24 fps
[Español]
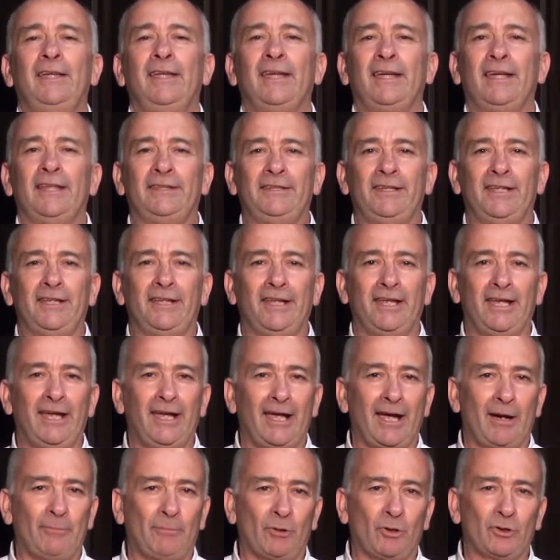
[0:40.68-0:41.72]
que
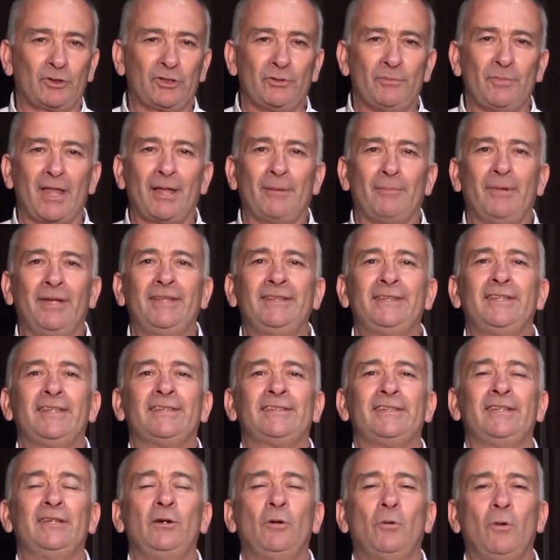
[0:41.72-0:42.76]
tiene aproximadamente
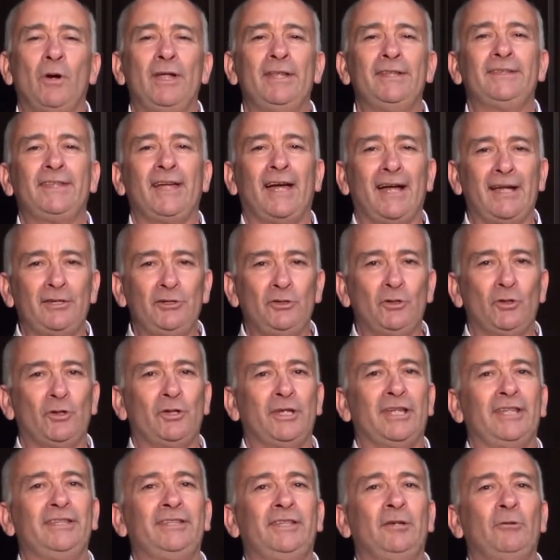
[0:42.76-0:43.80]
50 años
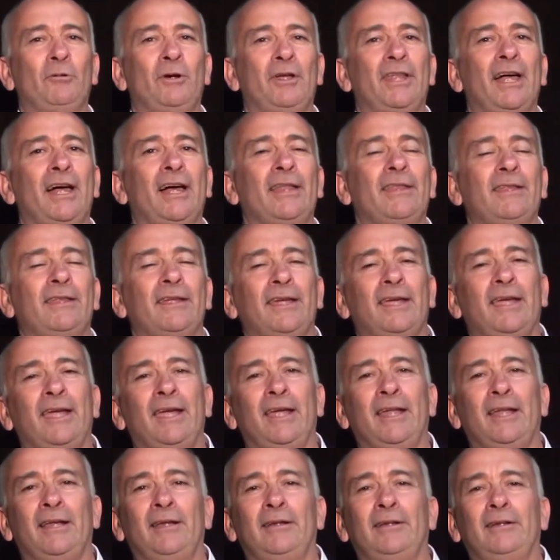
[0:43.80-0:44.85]
de antigüedad
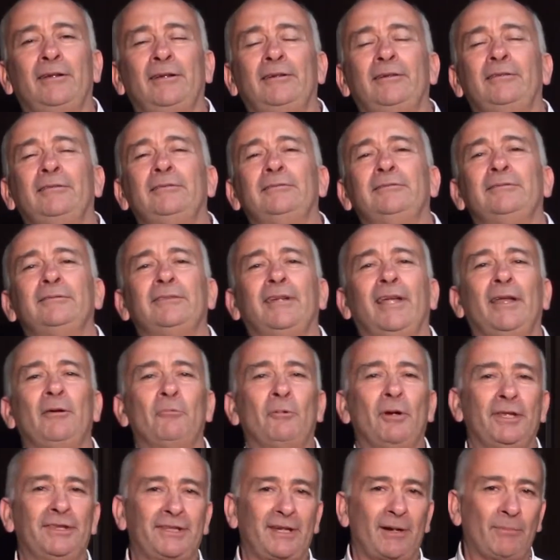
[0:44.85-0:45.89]
en,
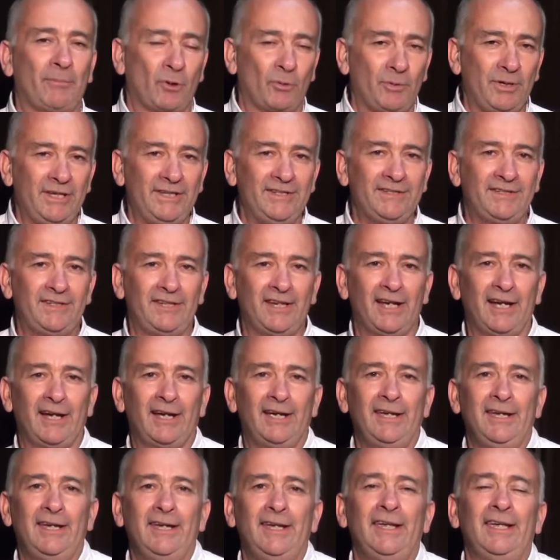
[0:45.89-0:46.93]
nuestra provincia
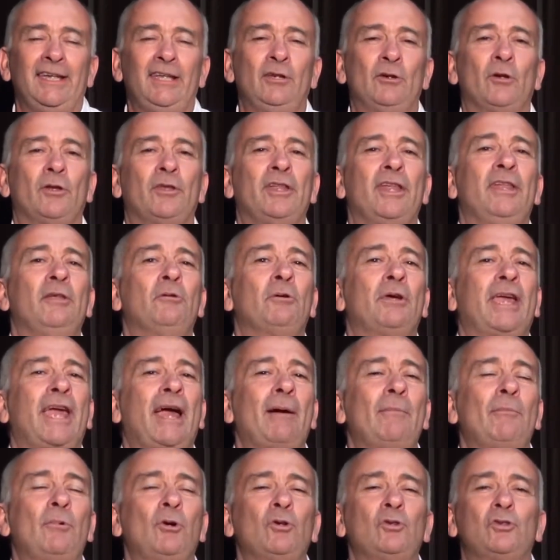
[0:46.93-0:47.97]
y nos
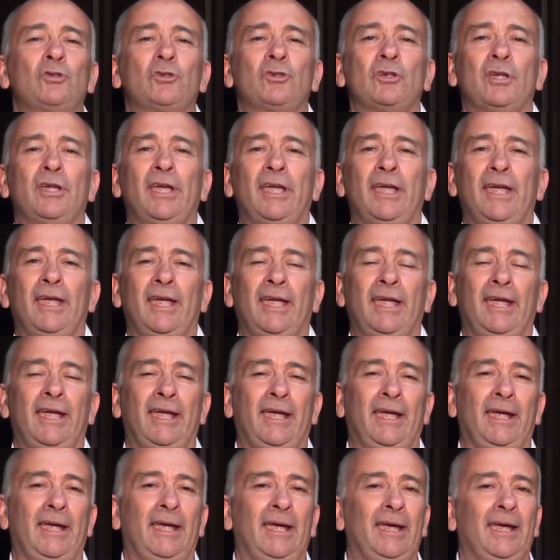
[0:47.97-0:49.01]
dedicamos
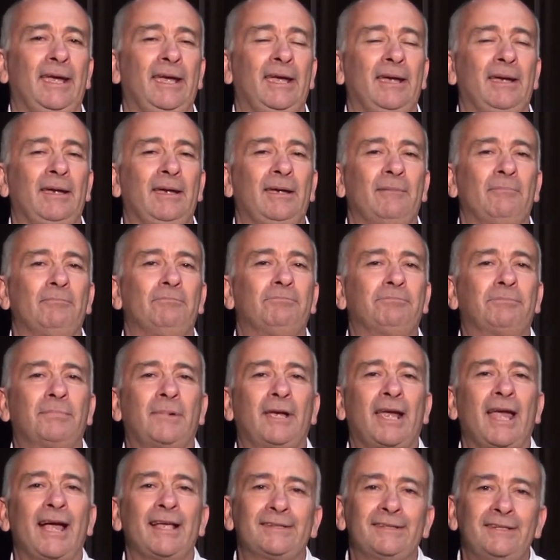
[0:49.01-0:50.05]
eh,
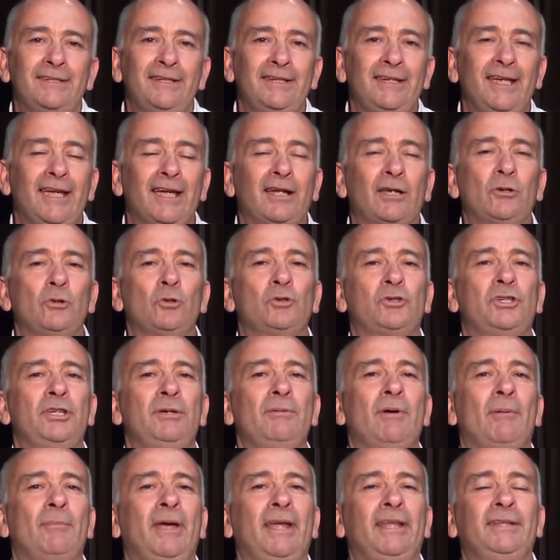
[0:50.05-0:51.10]
casi
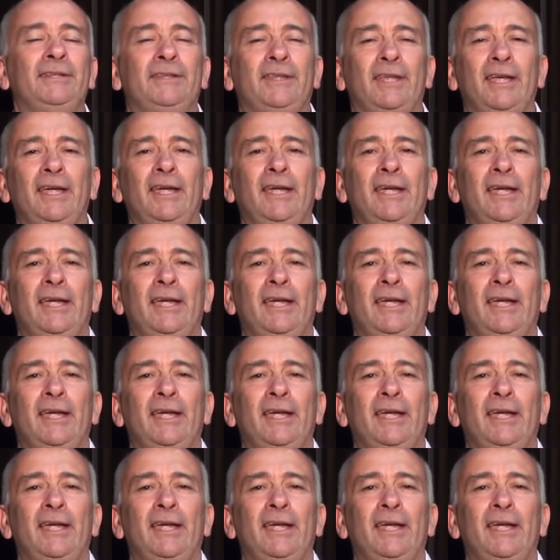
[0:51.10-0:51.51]
exclusivamente